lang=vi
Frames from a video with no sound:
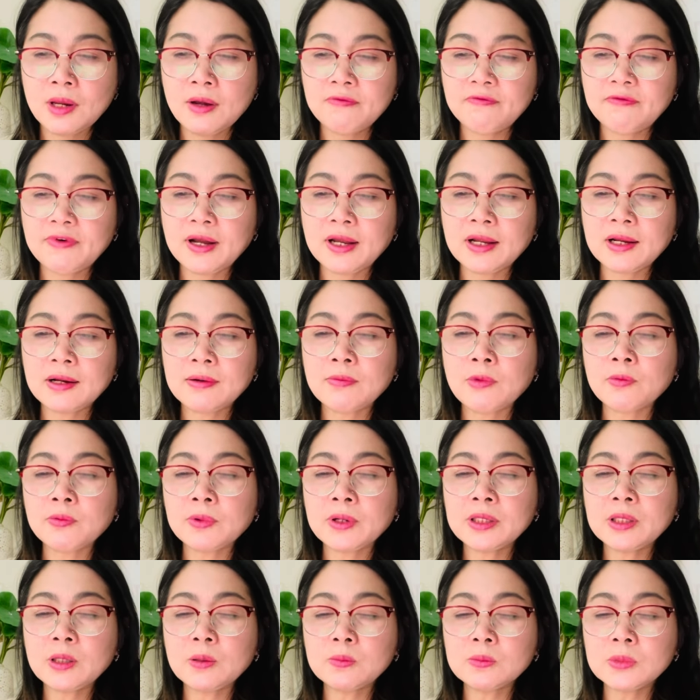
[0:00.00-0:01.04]
và một
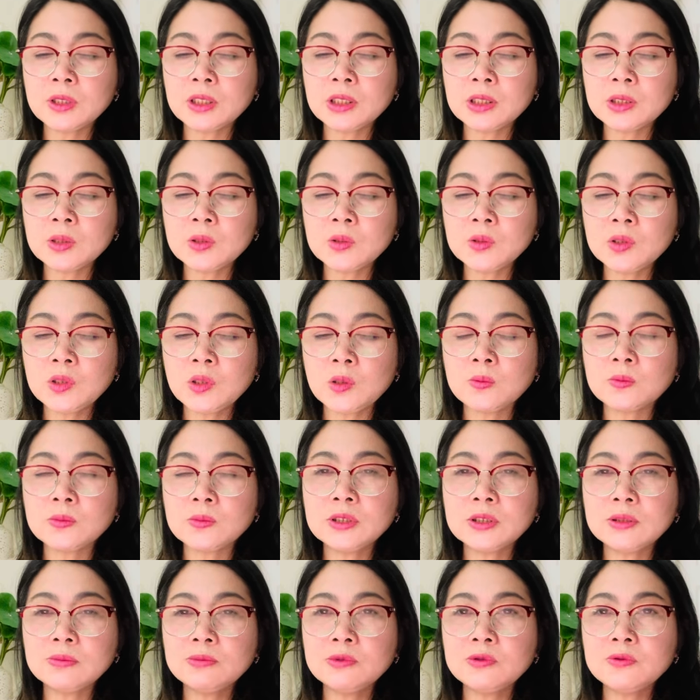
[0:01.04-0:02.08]
cái thông tin cuối cùng
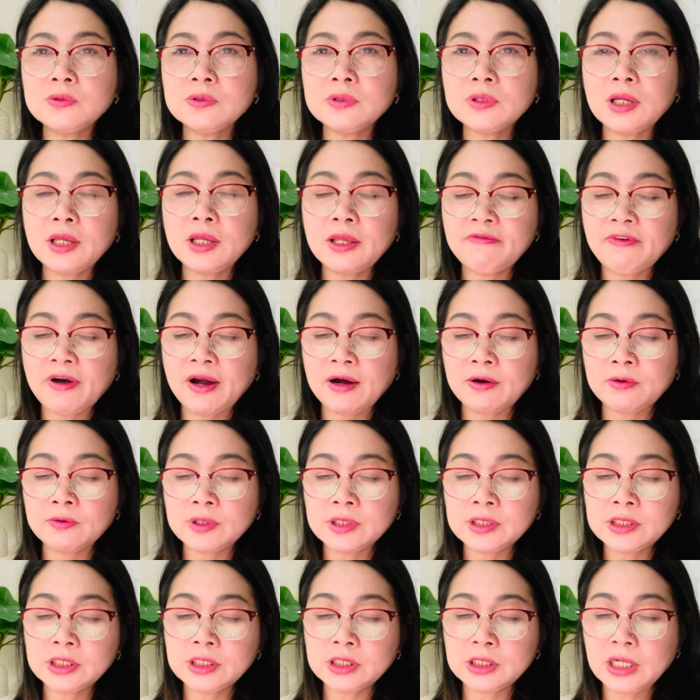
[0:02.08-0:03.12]
Hương muốn đi vào
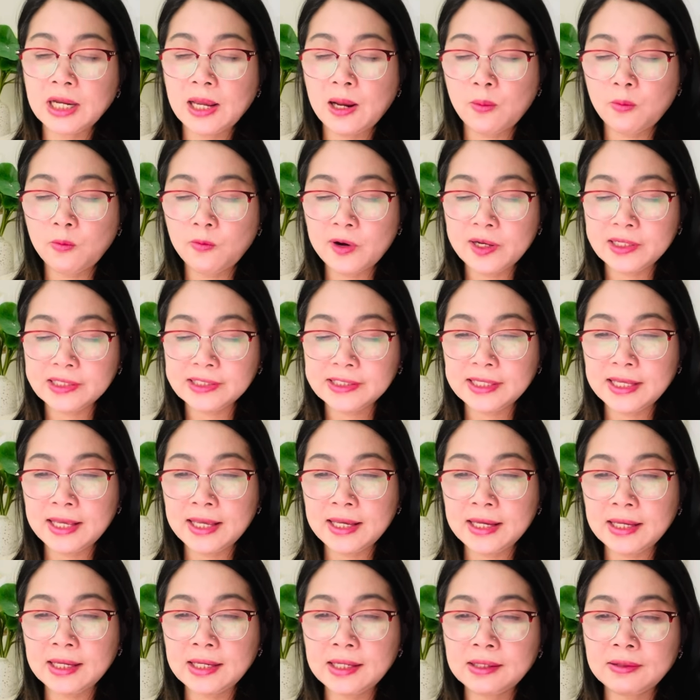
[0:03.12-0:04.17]
cái trường đại học Hoa
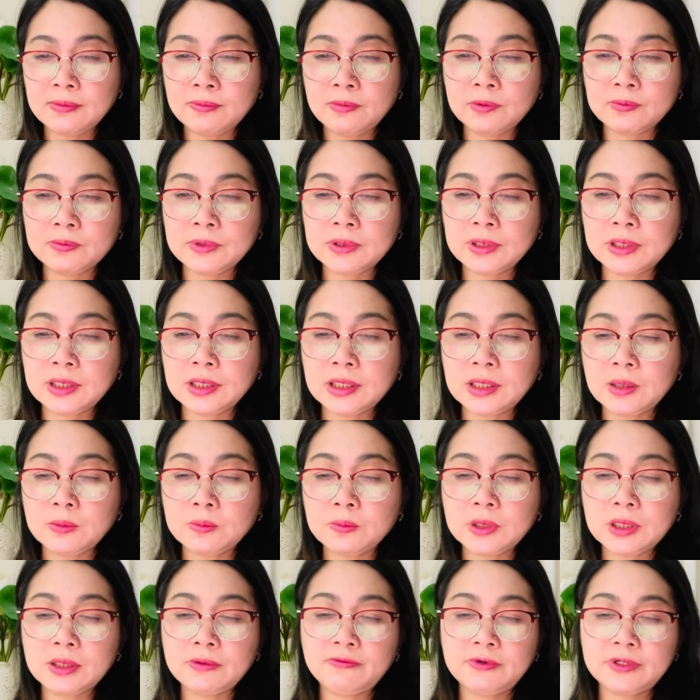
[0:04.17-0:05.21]
Sen ha một những cái thông
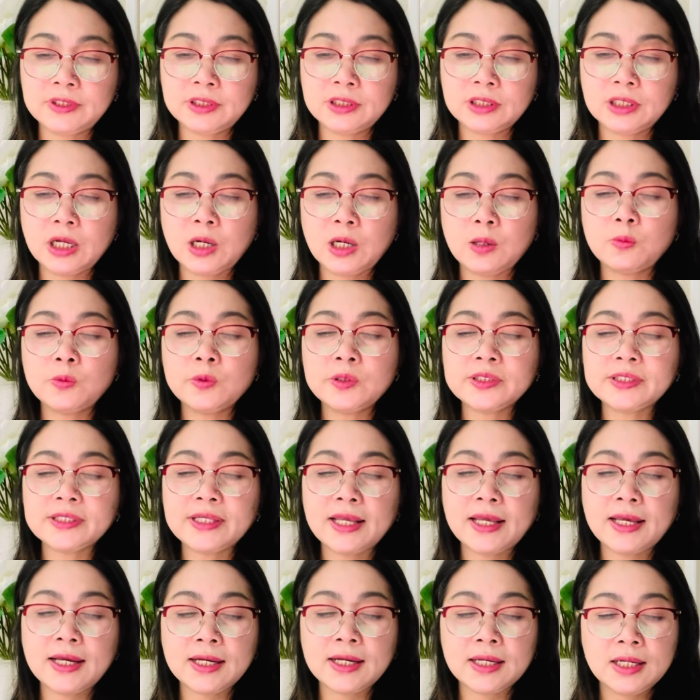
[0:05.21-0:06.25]
tin về trường đại học Hoa
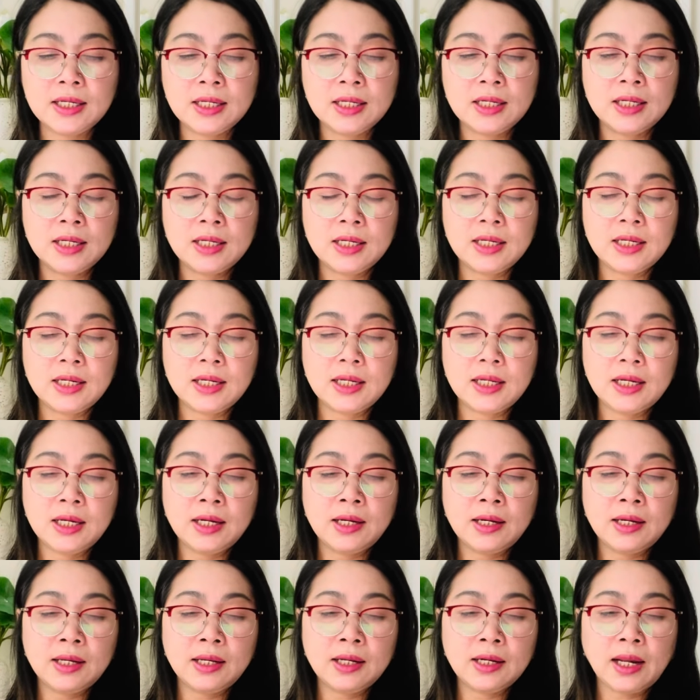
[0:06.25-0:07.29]
Sen
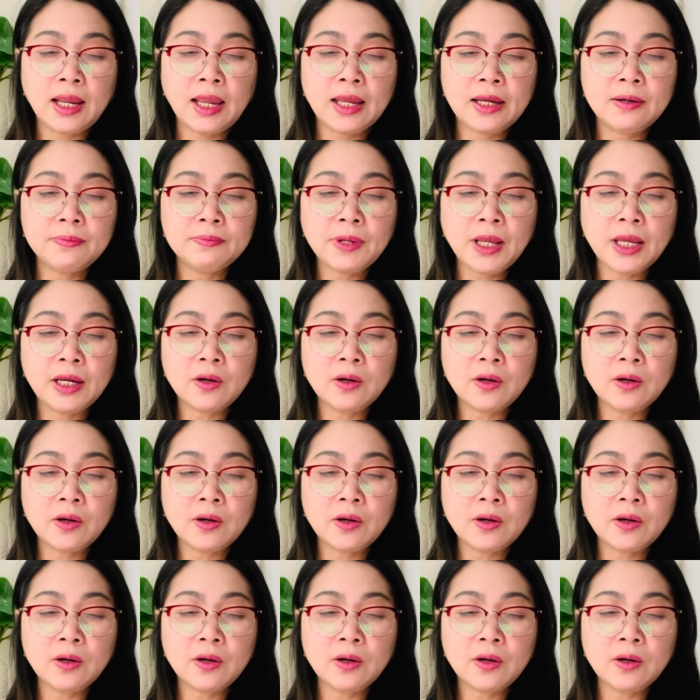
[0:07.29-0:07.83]
à, ngày hôm nay